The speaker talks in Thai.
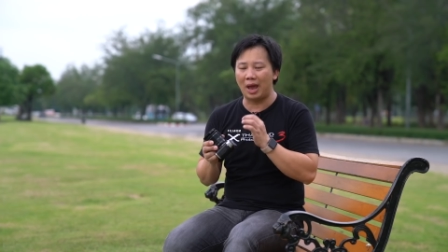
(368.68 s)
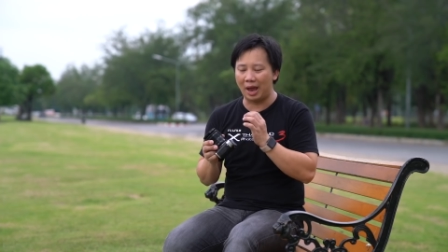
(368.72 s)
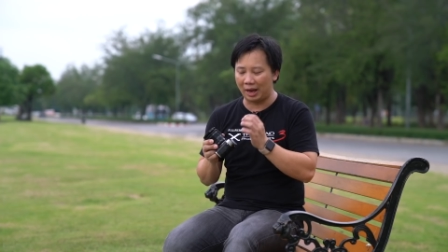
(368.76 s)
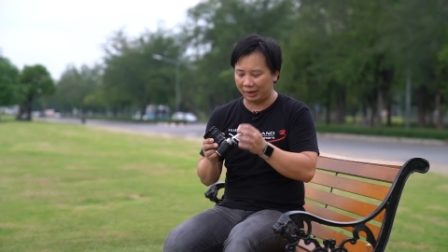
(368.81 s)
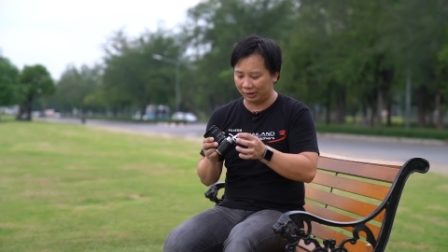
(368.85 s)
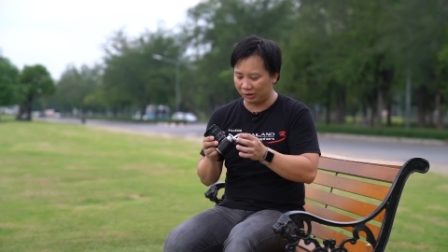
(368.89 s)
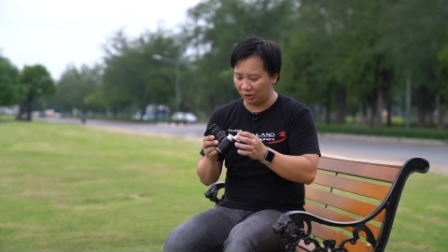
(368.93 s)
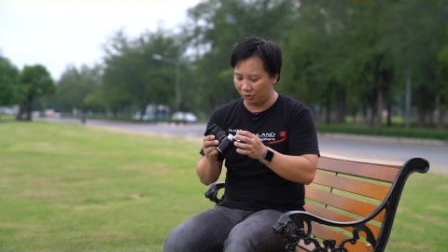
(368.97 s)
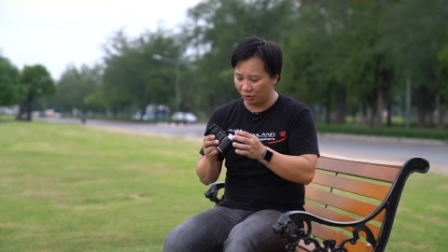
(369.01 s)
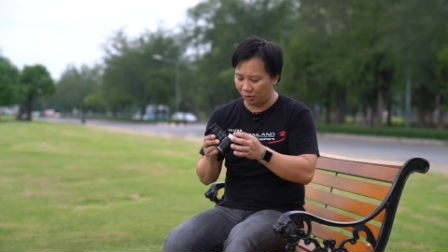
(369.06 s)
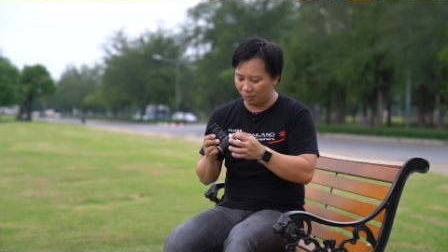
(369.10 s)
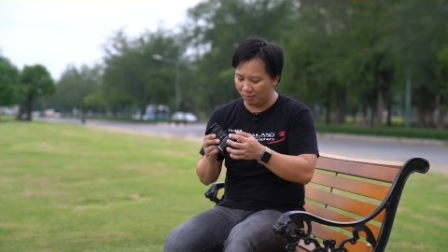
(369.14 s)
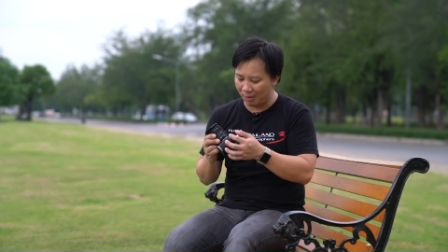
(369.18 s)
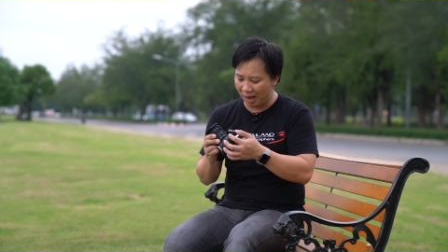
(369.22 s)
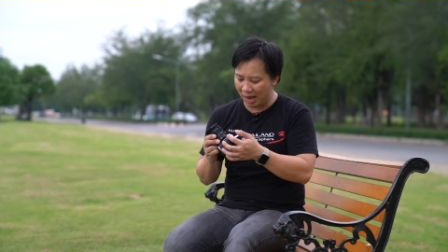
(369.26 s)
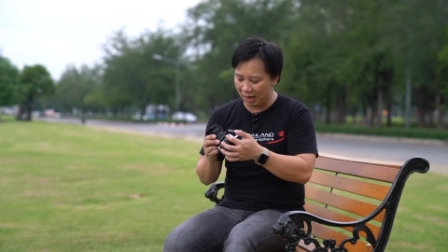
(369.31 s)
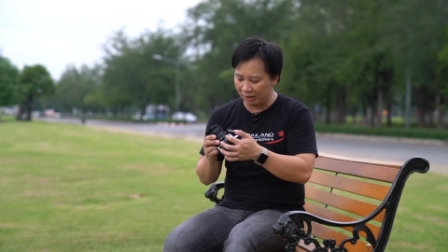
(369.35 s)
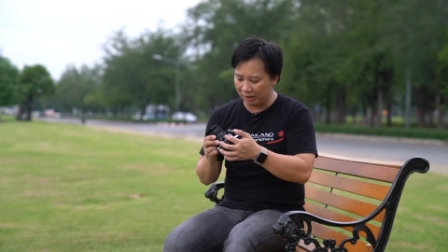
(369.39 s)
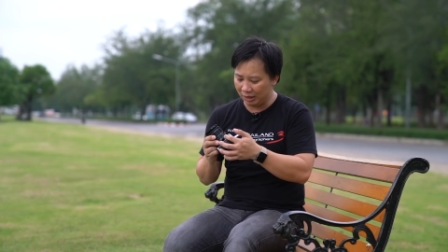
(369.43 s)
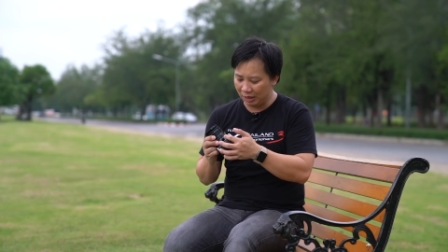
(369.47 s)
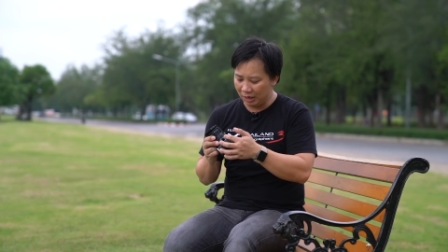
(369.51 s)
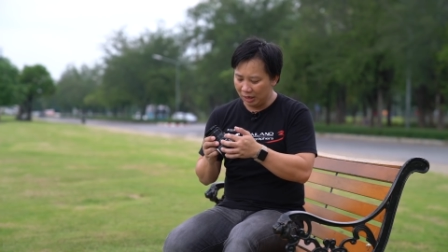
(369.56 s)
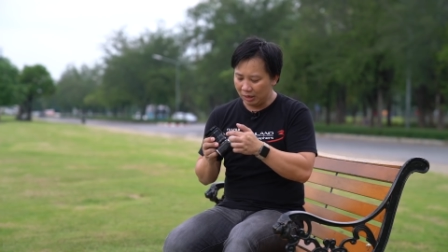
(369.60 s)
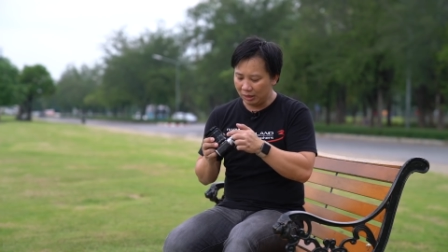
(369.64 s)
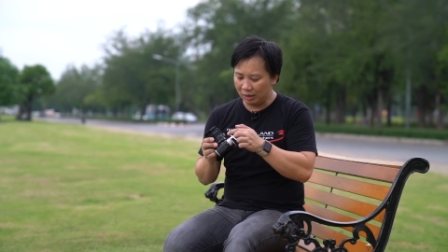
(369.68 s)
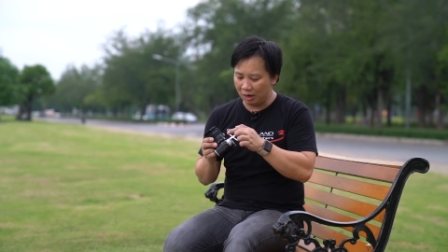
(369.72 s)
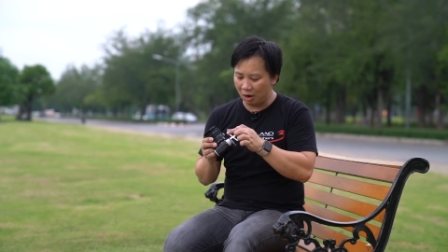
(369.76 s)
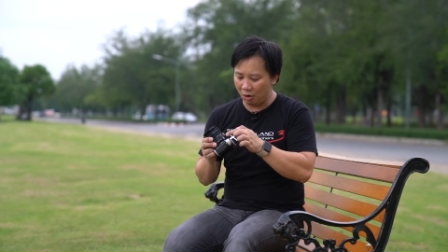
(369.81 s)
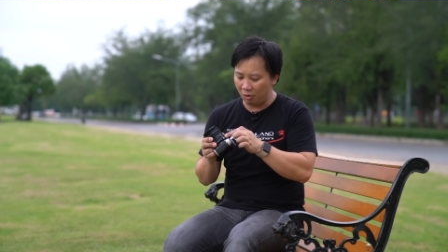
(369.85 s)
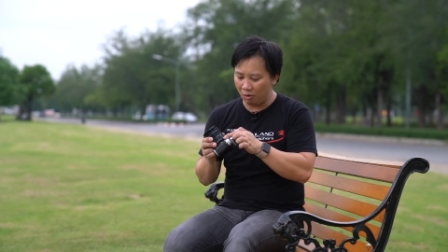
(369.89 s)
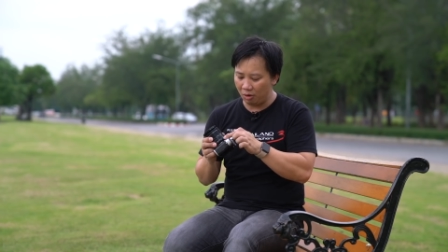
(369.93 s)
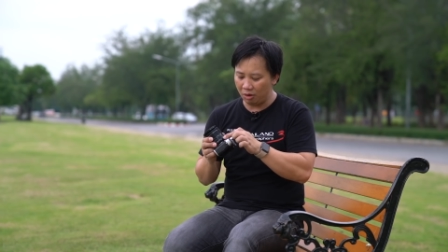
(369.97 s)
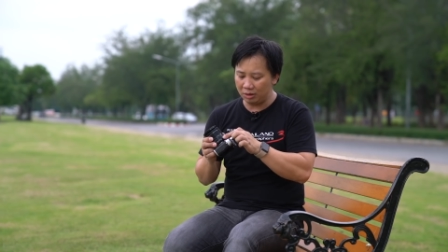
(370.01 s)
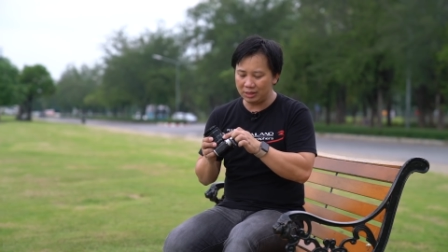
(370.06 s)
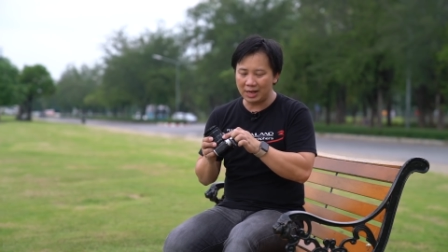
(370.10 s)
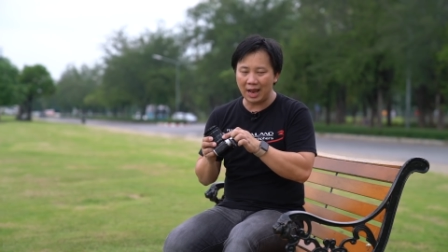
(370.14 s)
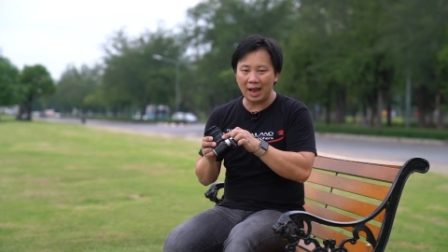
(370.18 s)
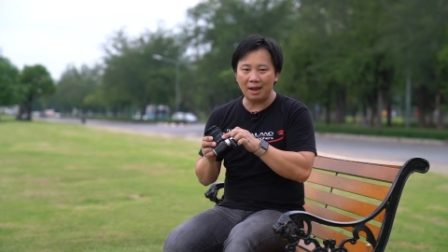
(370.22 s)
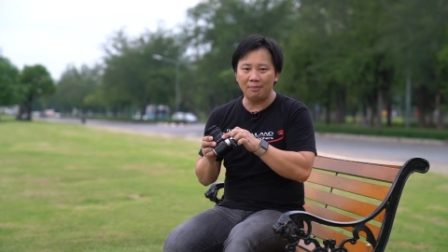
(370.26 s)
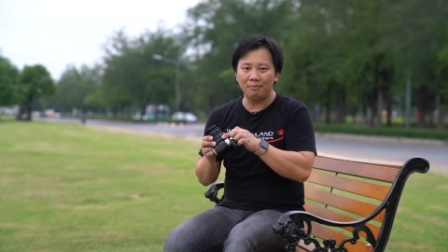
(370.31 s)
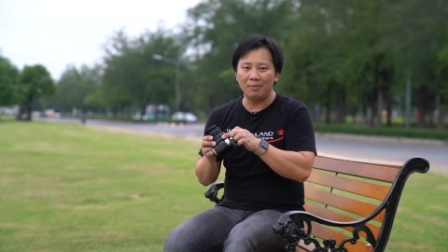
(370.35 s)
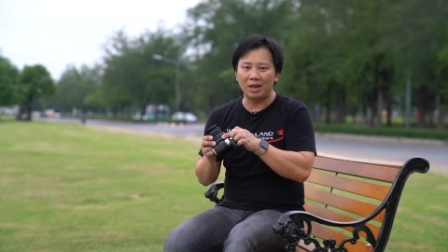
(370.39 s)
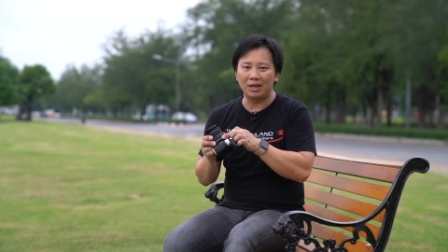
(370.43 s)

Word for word: ยอัตโนมัติ เราก็ตั้ง